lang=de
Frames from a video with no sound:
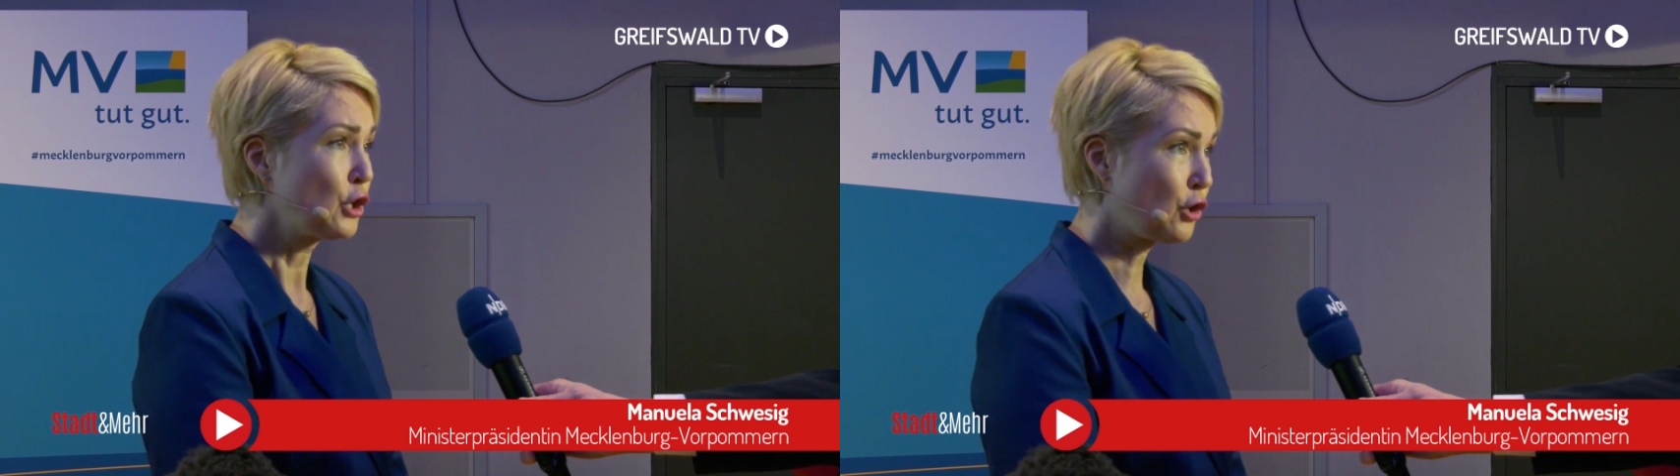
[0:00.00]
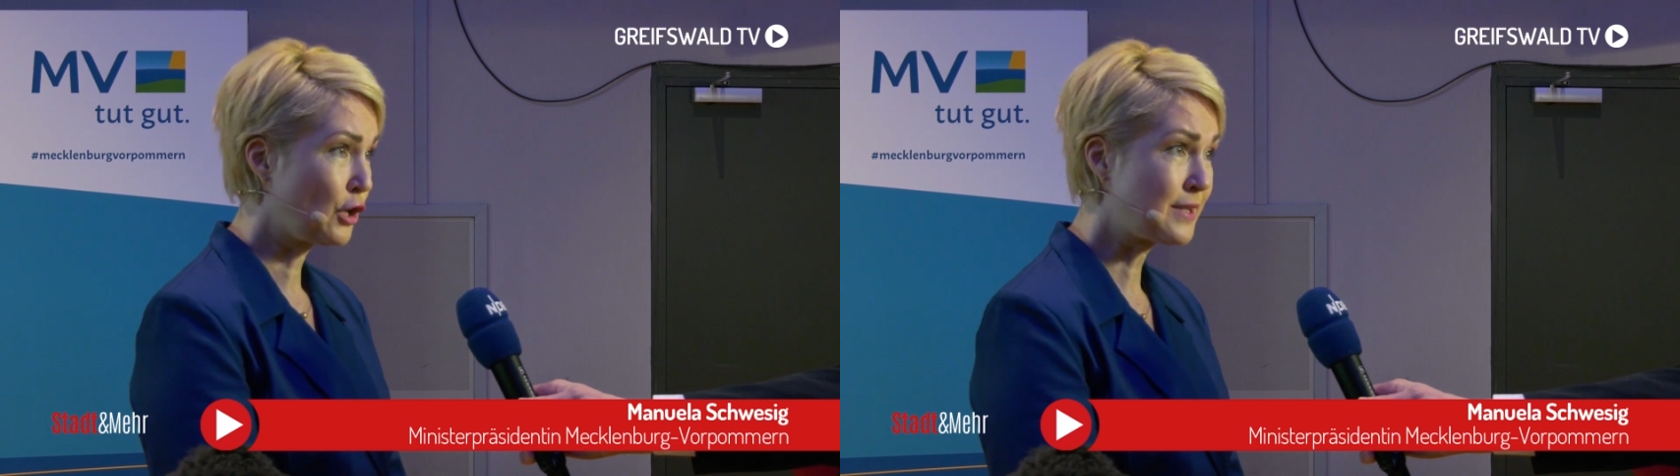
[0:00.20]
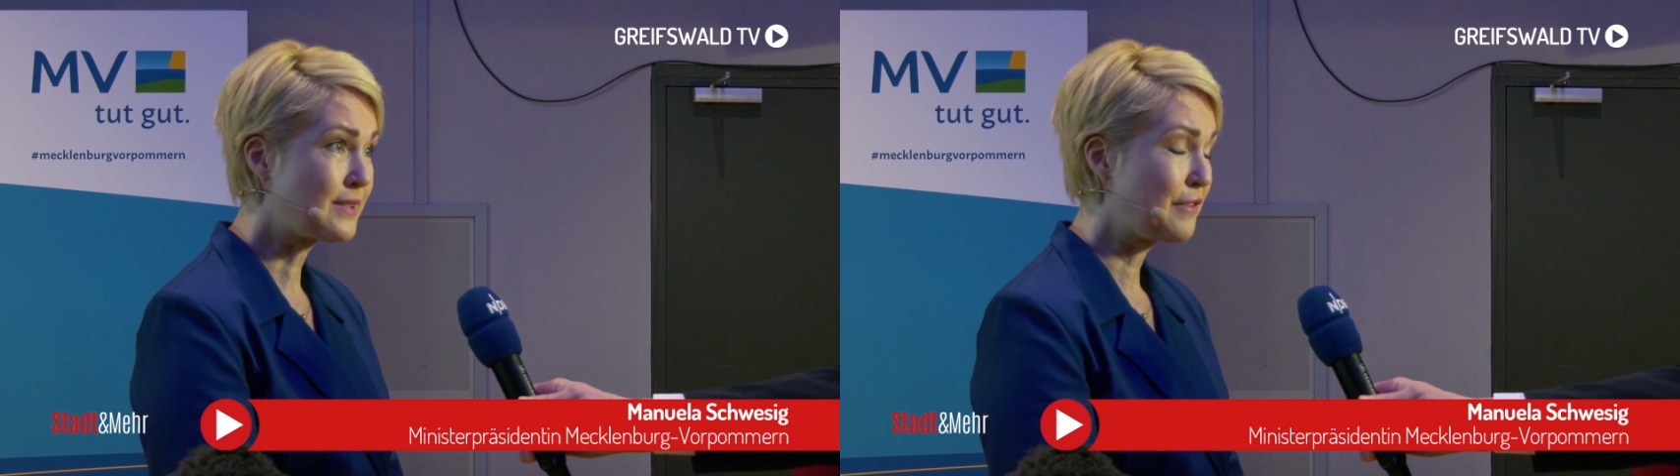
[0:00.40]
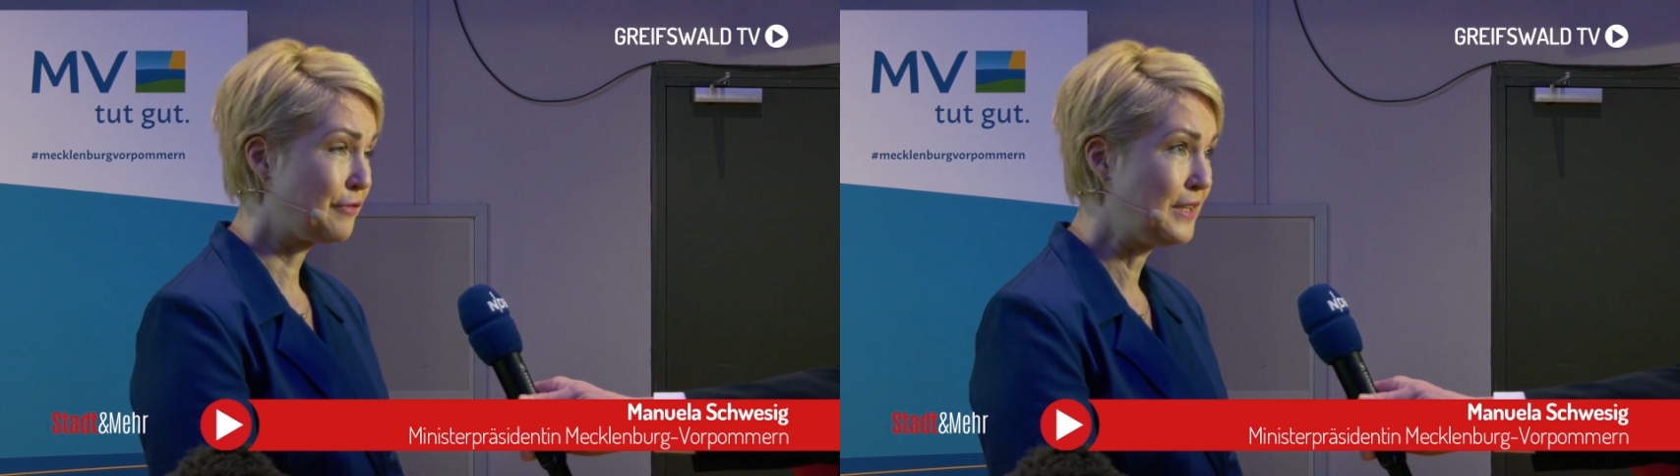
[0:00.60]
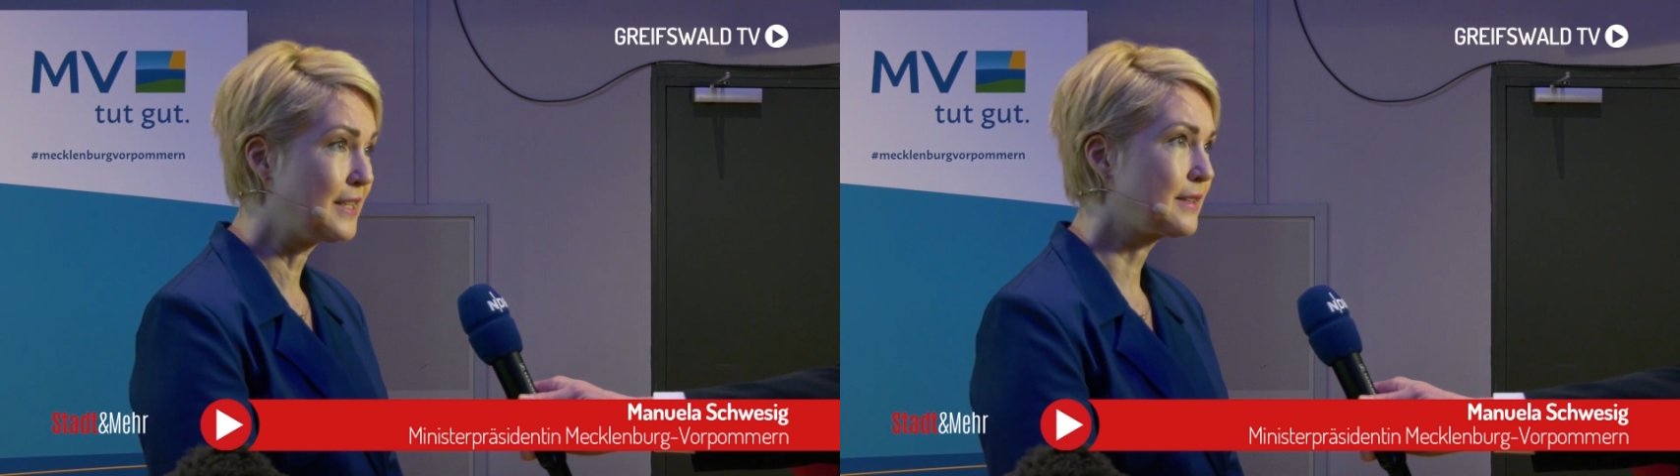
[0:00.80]
trotz der
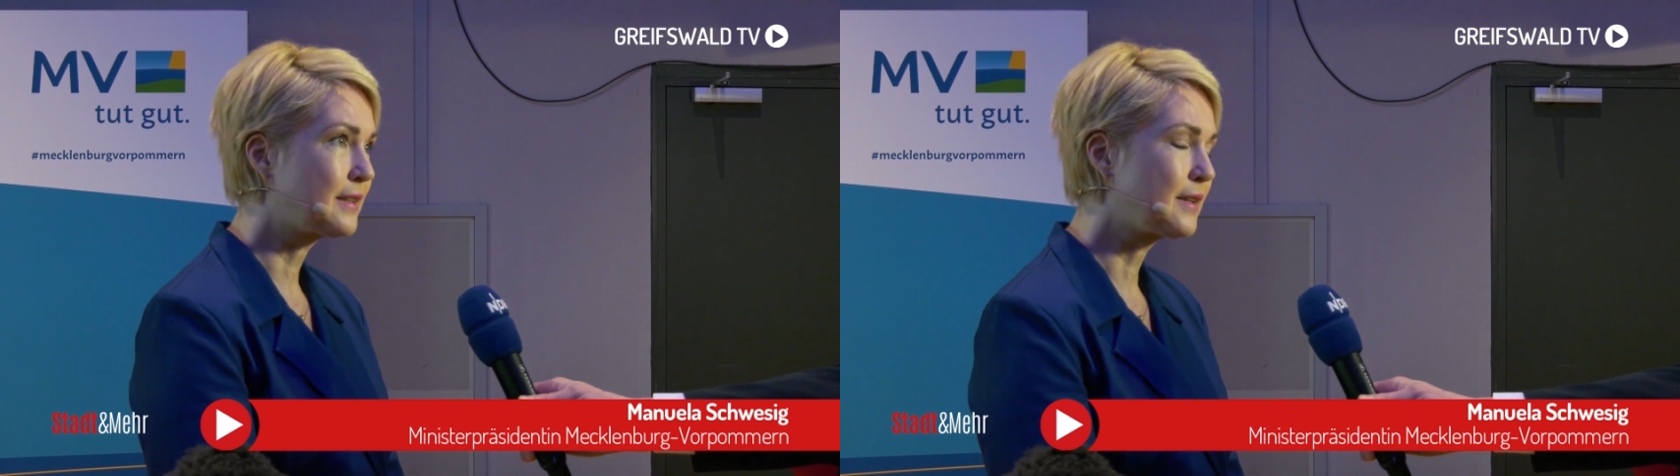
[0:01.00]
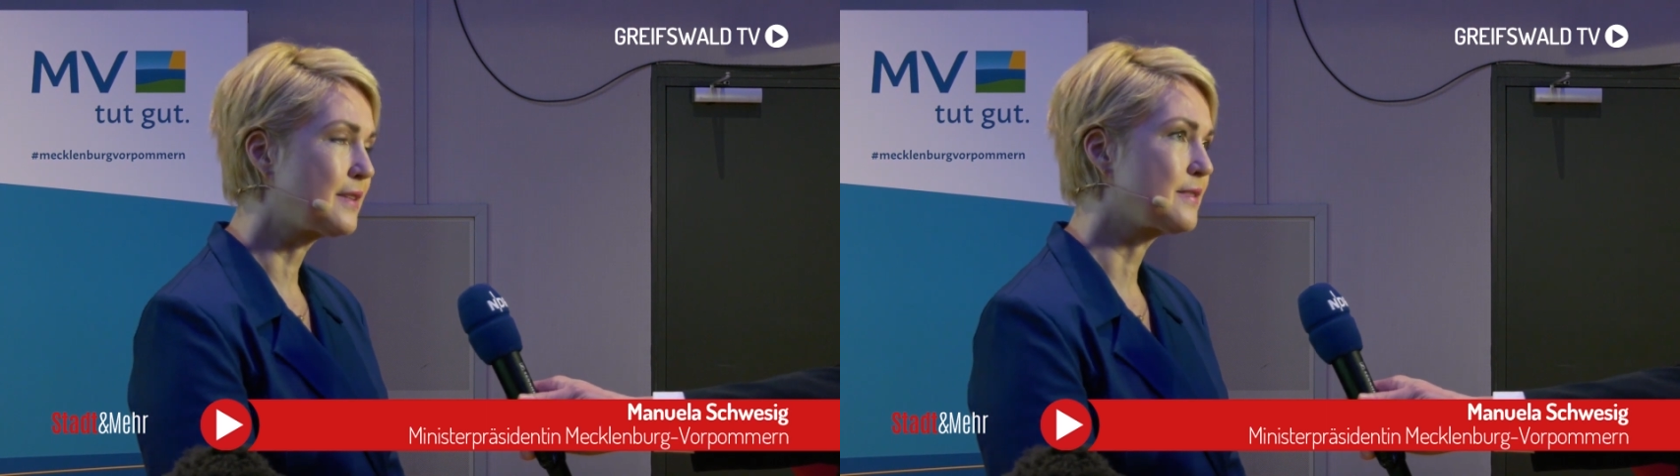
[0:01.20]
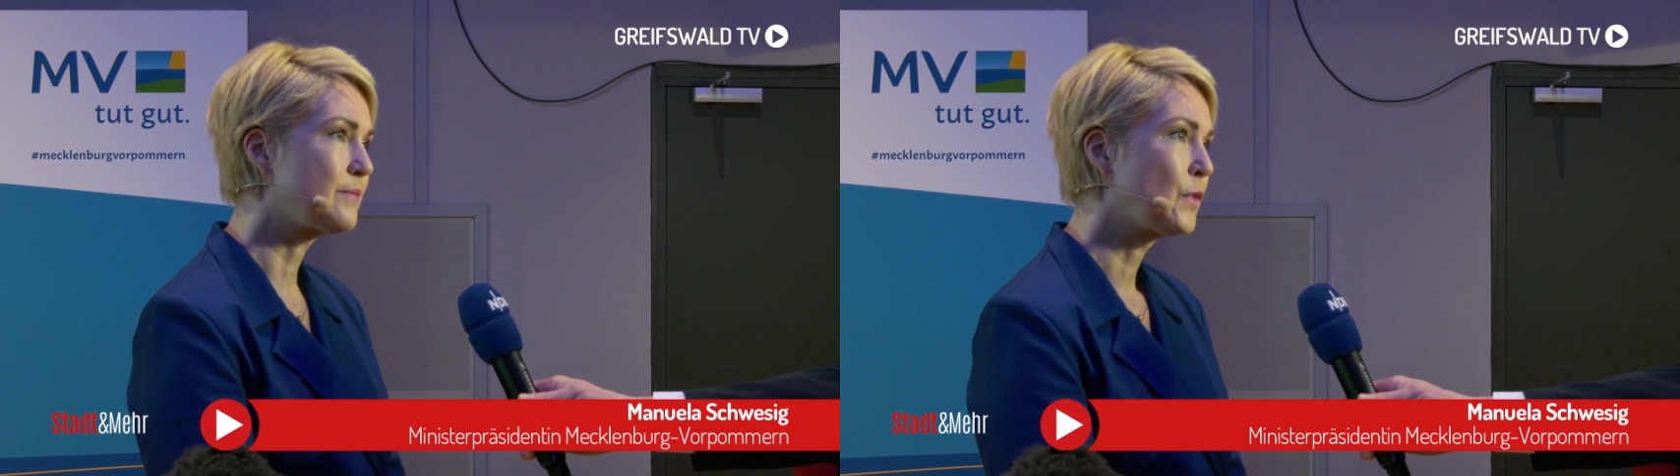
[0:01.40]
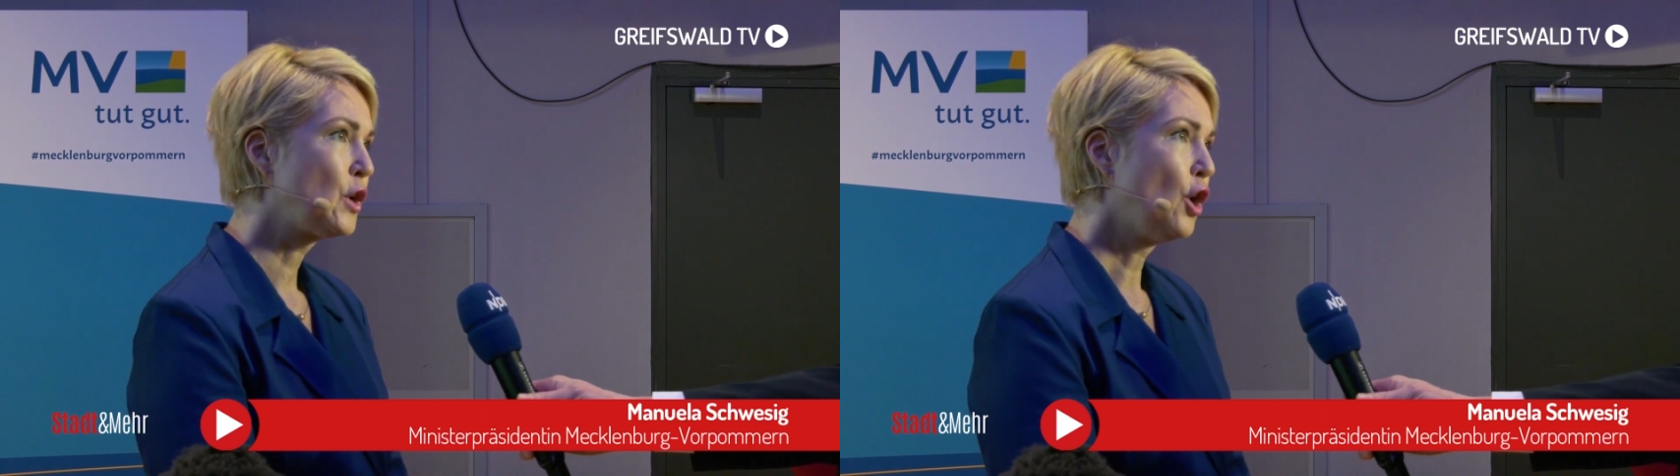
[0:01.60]
vielen Krisen.